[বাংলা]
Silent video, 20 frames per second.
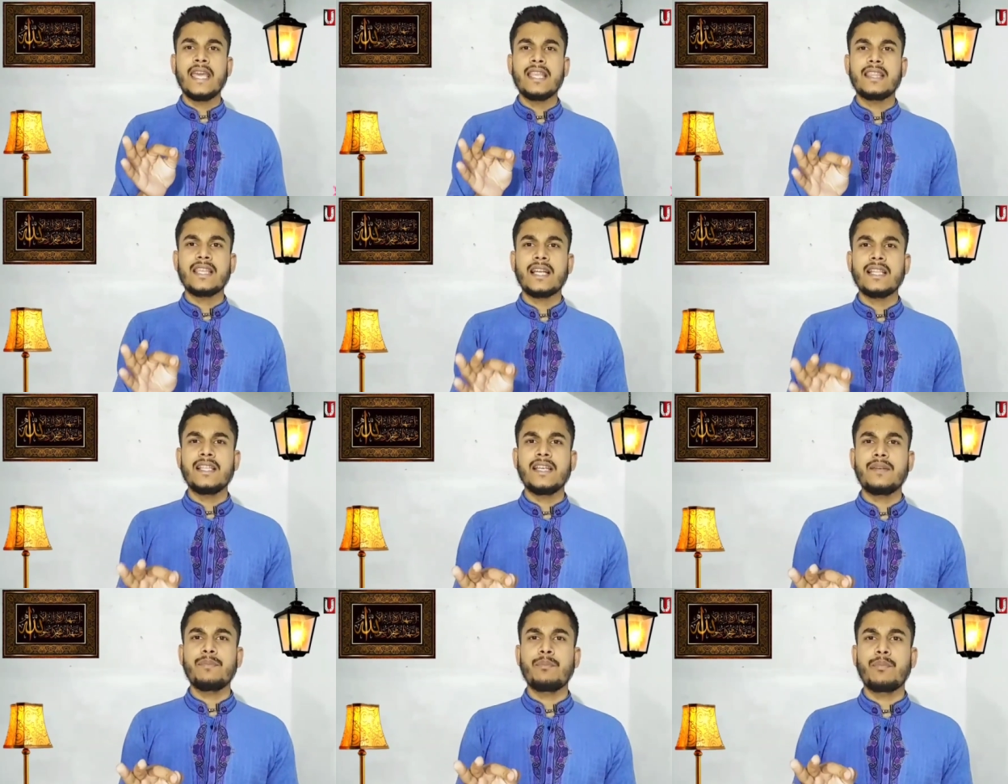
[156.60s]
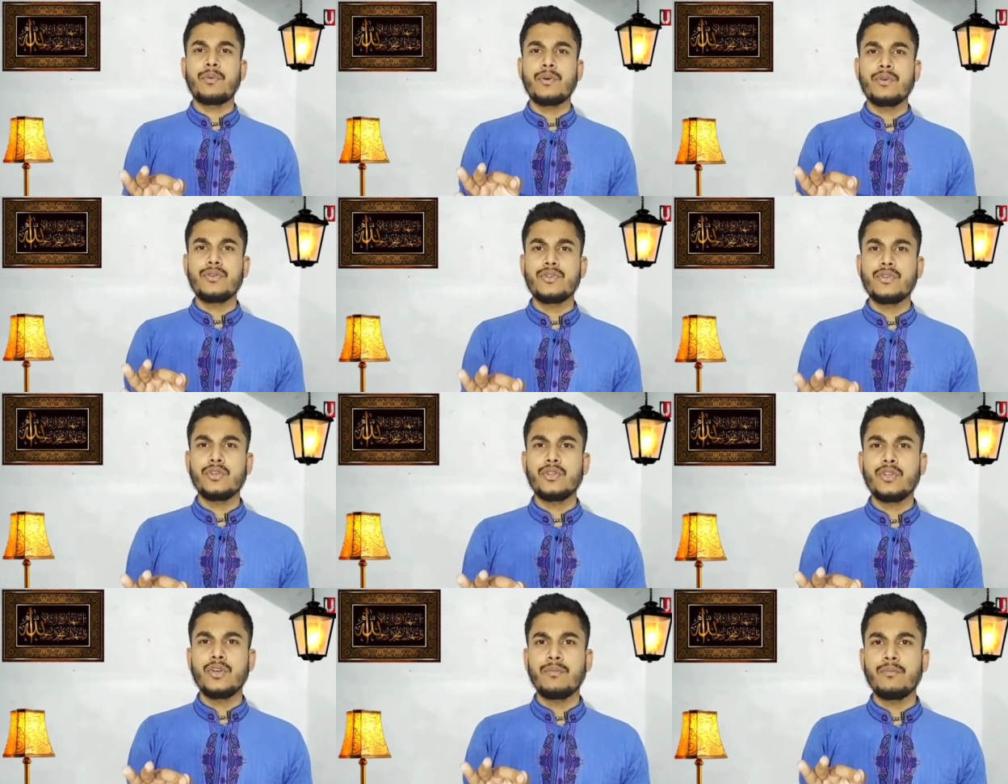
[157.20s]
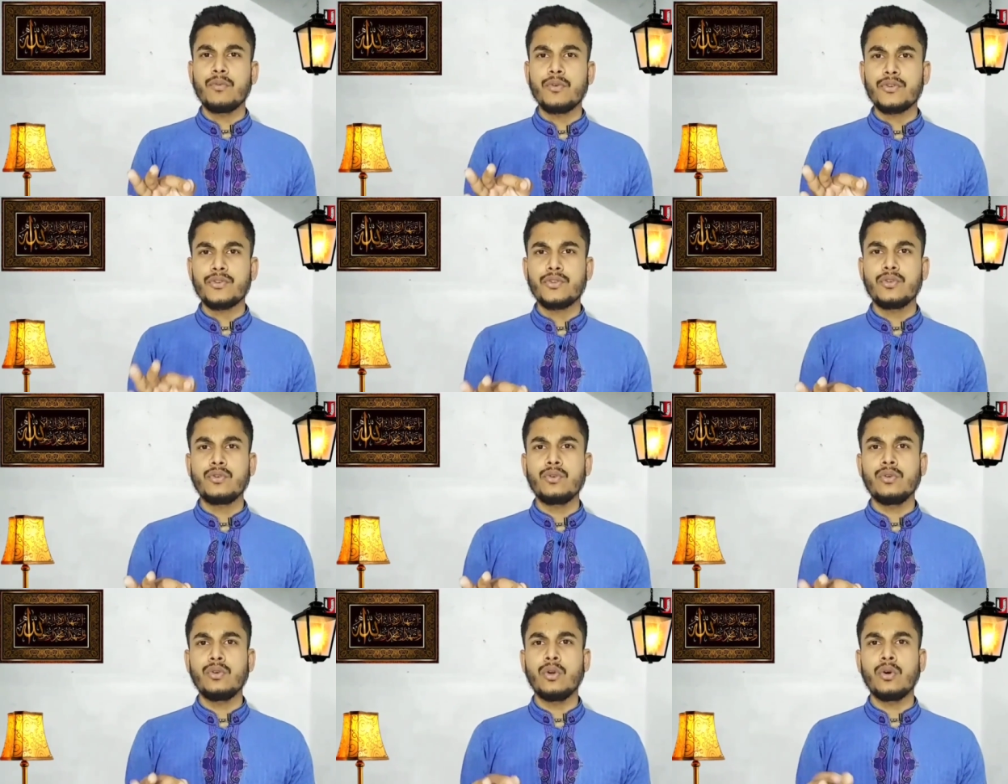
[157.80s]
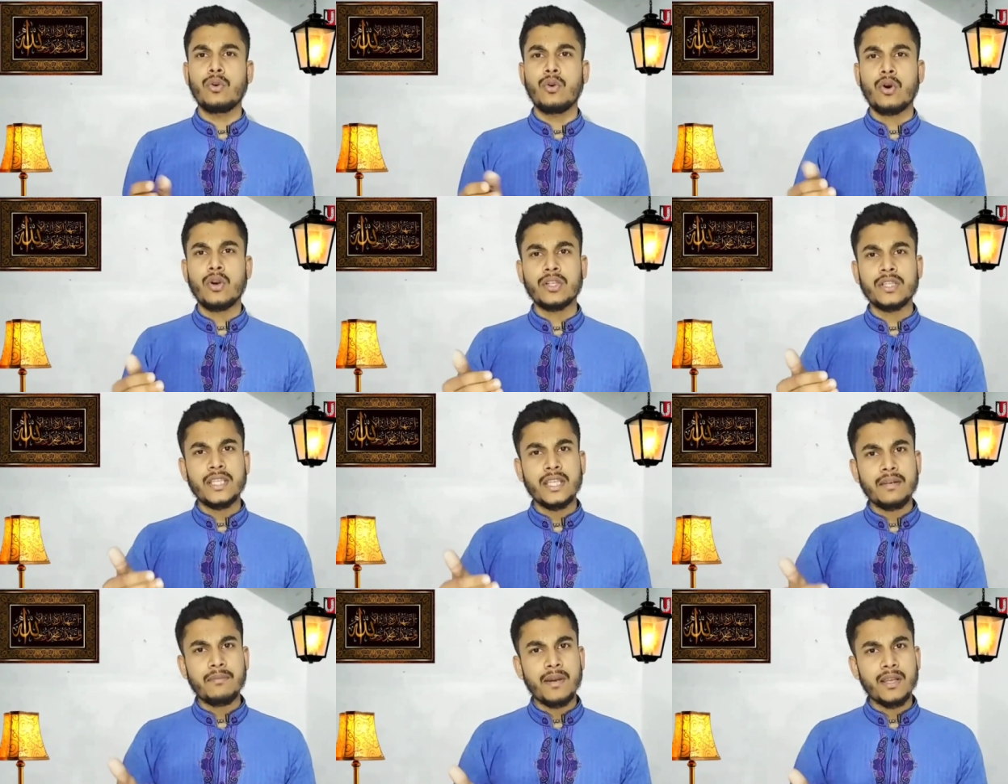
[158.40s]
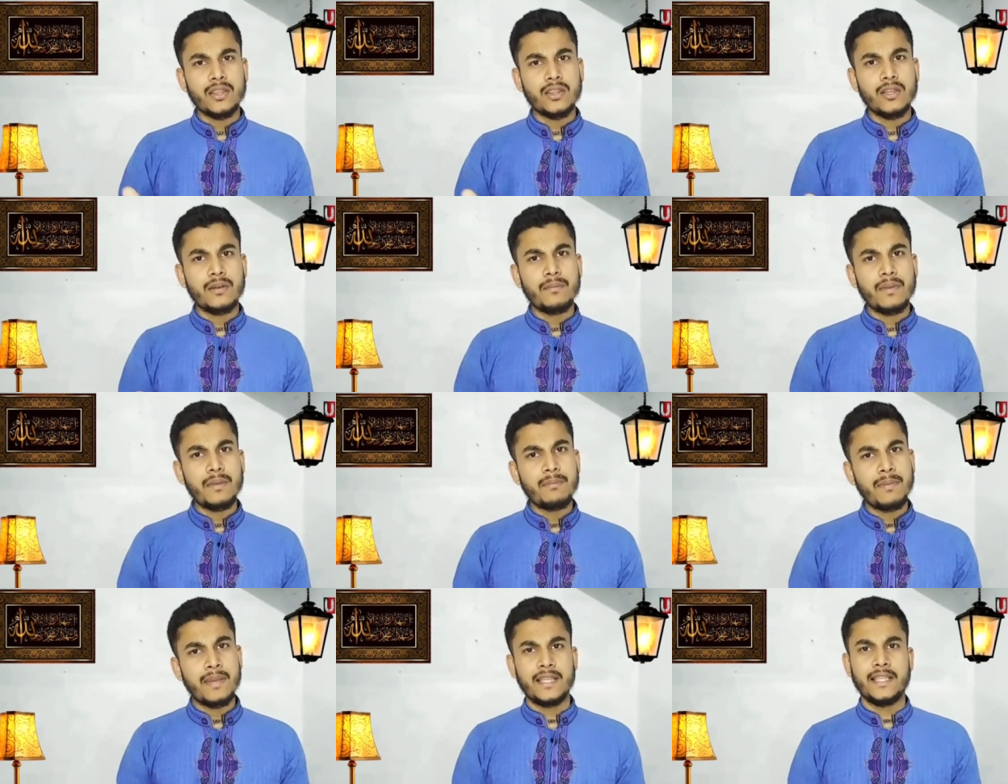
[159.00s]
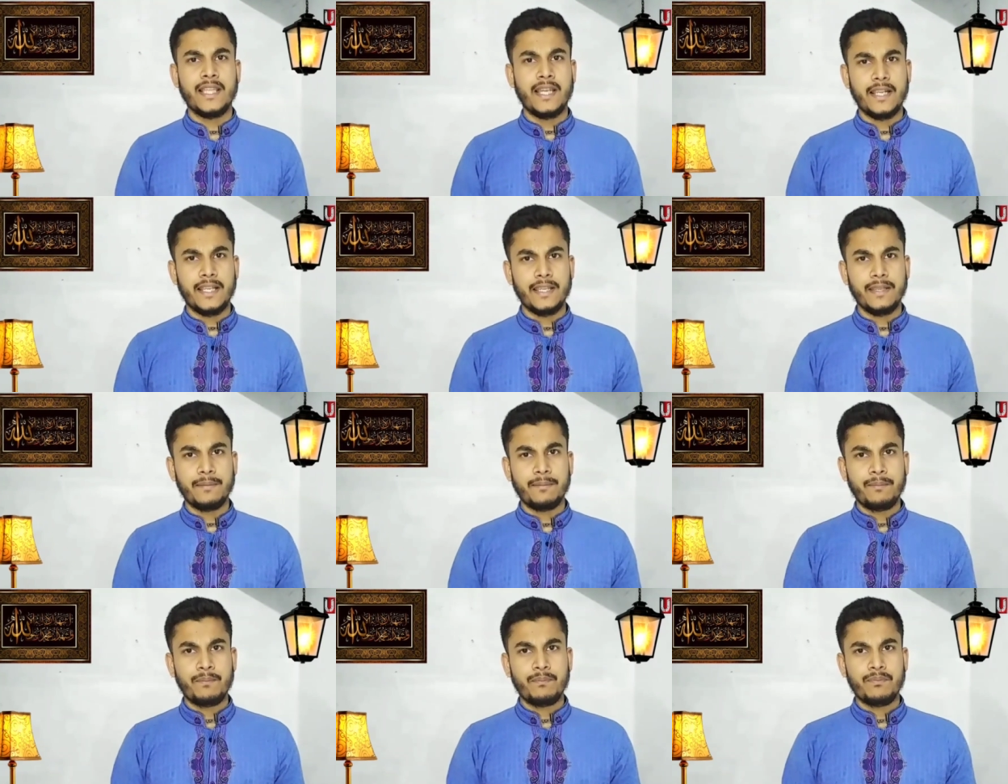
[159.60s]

এ তাদের প্রয়োজনীয় বস্তুগুলো রক্তের মাধ্যমে পেয়ে থাকে